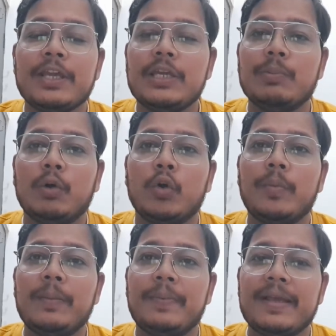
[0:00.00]

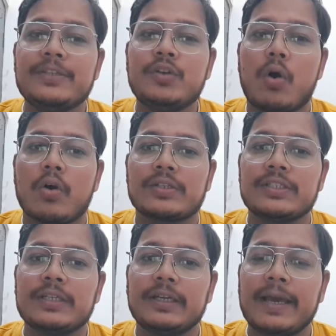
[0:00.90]
हीमोग्लोबिन बेस्ड
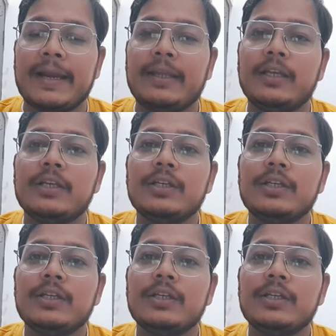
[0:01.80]
ऑक्सीजन कैराइन